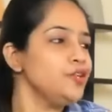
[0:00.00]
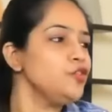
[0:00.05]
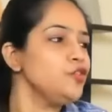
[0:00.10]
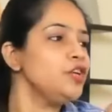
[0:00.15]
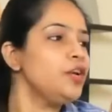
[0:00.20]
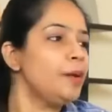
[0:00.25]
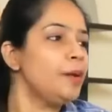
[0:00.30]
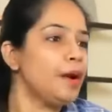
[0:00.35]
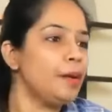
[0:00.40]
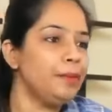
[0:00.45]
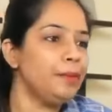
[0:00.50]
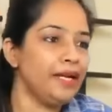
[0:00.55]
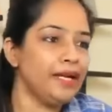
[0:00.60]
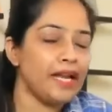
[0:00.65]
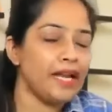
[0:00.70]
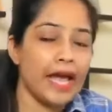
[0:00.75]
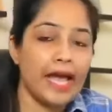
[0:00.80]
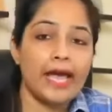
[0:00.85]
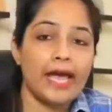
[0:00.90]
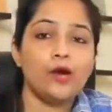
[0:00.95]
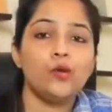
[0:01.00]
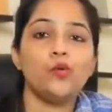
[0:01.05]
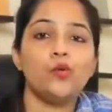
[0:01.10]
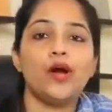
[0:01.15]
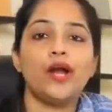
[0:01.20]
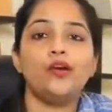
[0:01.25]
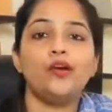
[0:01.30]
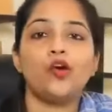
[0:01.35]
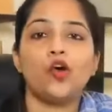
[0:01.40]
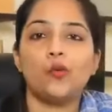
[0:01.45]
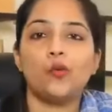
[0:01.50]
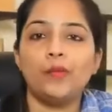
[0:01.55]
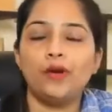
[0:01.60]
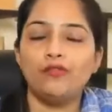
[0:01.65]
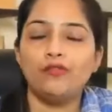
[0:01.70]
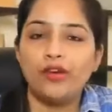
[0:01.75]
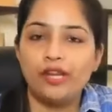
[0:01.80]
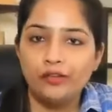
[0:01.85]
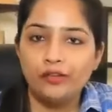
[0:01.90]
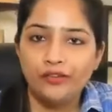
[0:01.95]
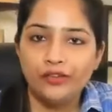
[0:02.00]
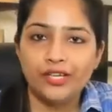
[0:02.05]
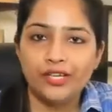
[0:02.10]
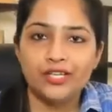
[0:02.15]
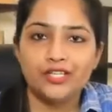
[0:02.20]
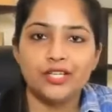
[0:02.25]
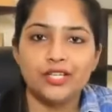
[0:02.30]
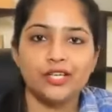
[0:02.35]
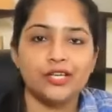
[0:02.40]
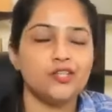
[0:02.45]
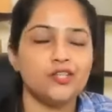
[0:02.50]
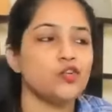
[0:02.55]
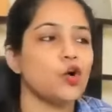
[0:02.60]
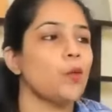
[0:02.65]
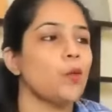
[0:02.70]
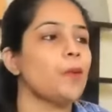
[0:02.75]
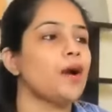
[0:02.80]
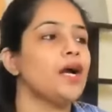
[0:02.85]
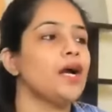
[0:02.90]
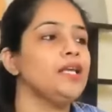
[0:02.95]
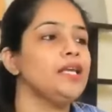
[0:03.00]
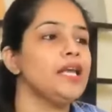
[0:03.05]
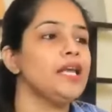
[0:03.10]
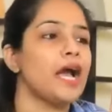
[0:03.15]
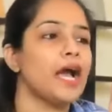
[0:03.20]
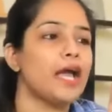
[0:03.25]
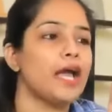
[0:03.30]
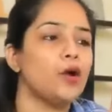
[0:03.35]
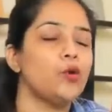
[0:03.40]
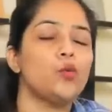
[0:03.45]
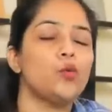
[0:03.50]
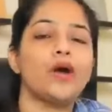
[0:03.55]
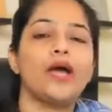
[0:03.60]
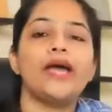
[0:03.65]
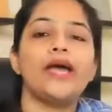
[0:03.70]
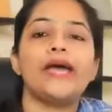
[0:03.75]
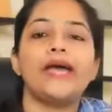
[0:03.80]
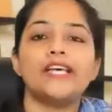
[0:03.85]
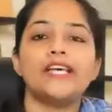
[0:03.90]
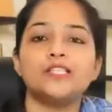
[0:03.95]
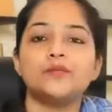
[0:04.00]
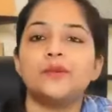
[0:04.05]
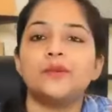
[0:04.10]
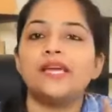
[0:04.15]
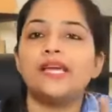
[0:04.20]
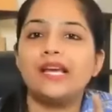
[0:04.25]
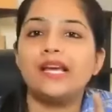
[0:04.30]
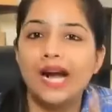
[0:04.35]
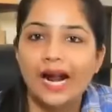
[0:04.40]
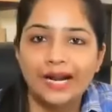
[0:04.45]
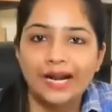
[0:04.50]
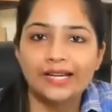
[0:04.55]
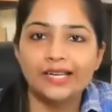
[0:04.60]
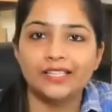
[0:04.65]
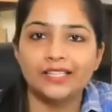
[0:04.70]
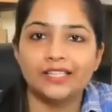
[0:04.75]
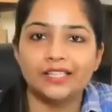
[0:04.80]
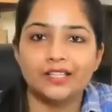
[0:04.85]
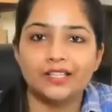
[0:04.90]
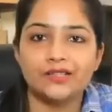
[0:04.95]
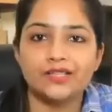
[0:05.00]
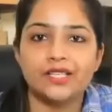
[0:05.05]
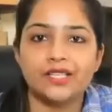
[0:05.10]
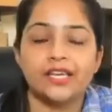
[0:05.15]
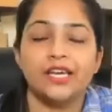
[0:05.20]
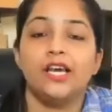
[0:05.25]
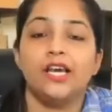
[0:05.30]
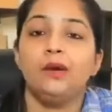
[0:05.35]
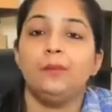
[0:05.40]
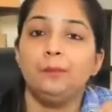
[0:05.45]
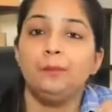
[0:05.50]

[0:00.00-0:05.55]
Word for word: ये जो अपडेट आया हुआ है डॉक्यूमेंट वेरिफिकेशन के जॉब का ये आया हुआ है एस कार्ड की तरफ से